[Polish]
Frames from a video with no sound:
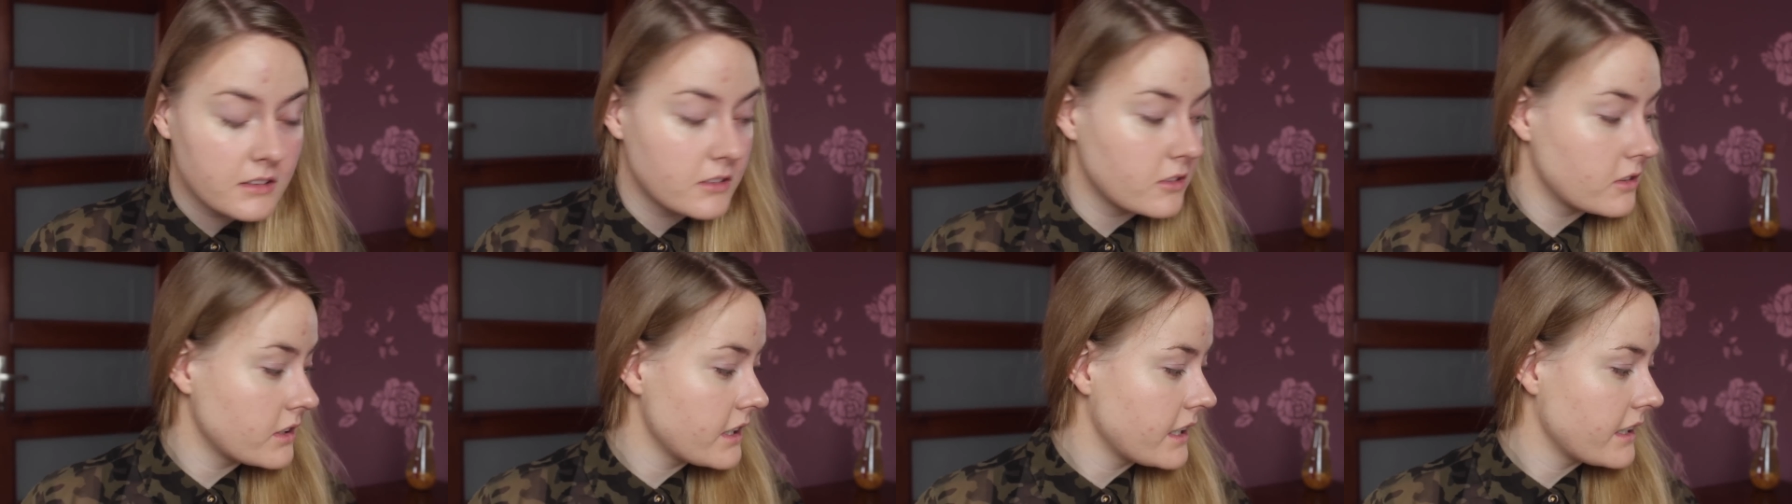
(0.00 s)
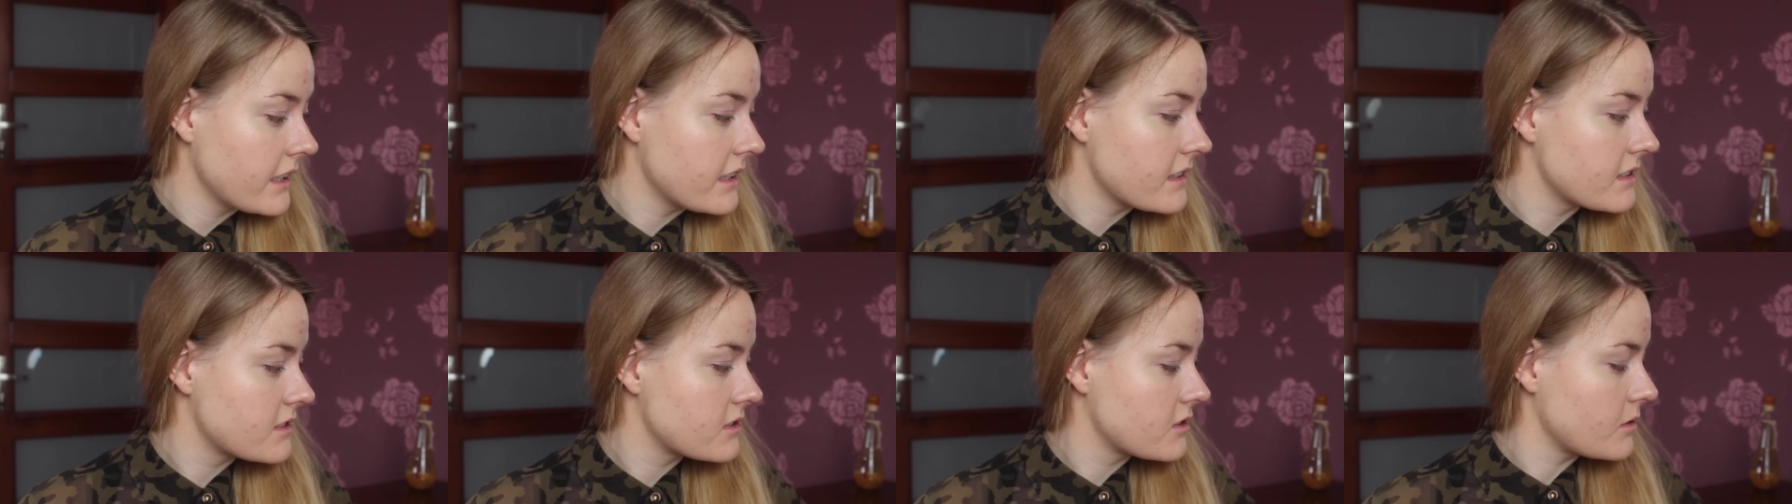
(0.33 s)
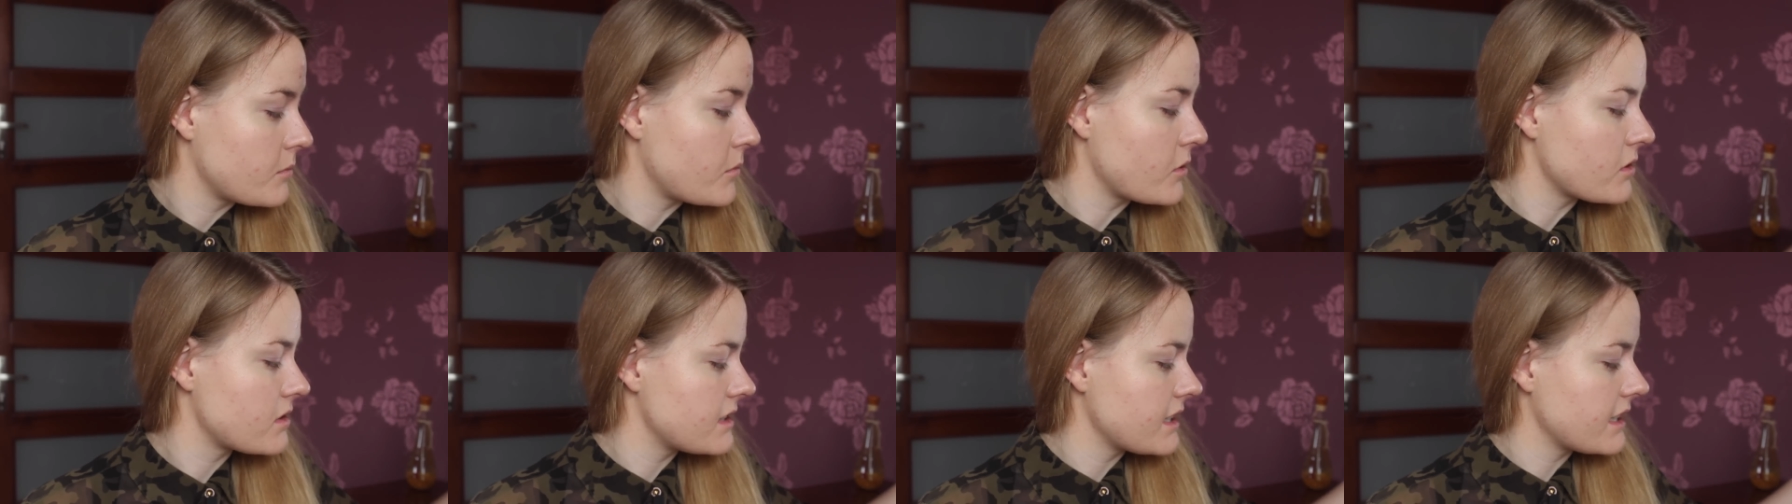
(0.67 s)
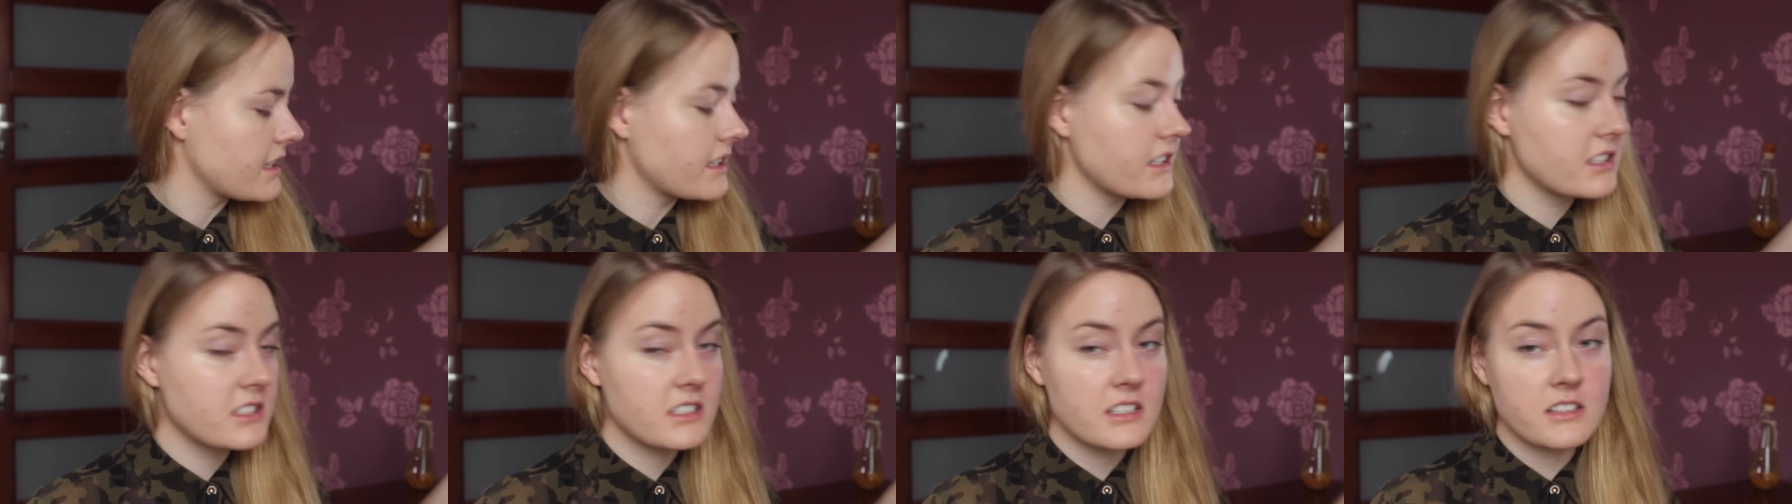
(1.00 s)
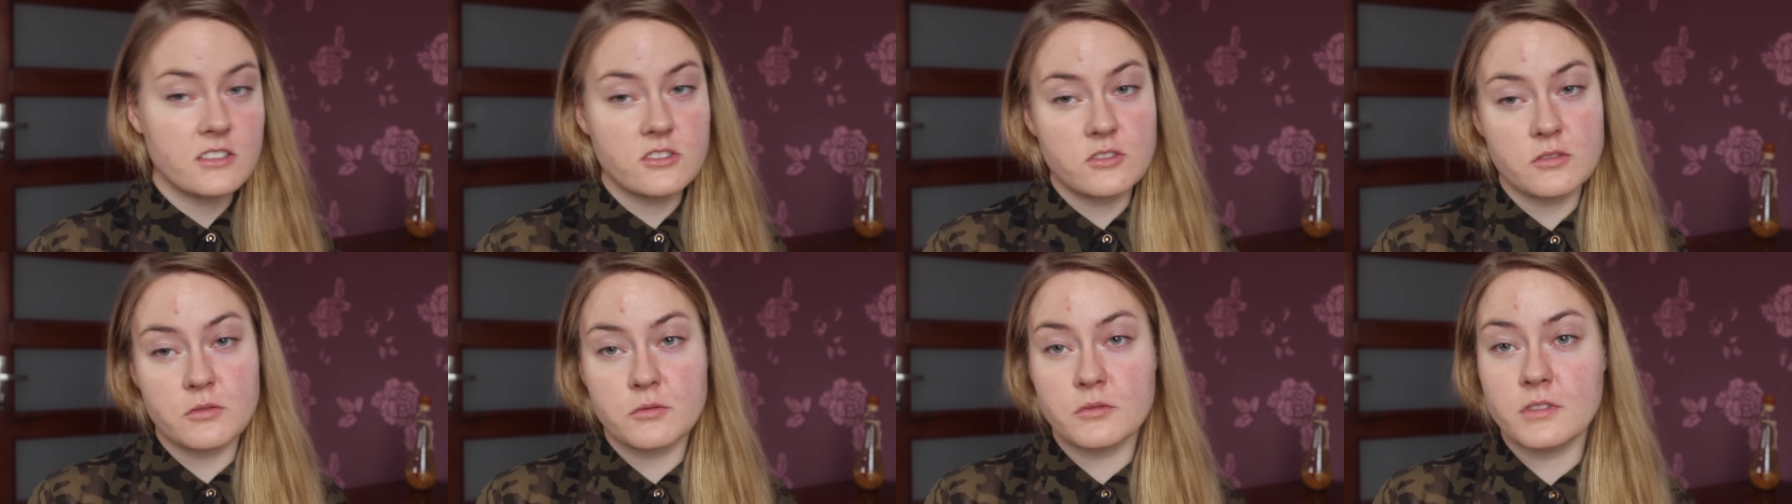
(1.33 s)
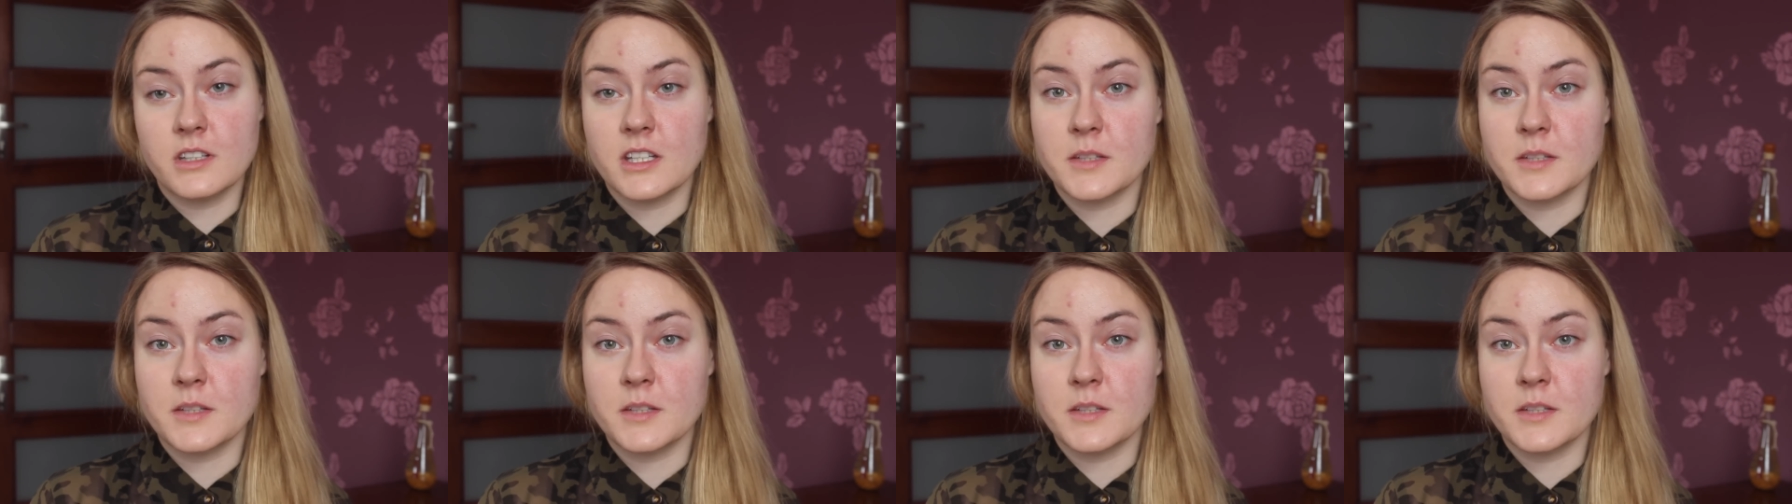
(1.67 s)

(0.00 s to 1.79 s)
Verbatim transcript: no nie jest to mocne krycie, zresztą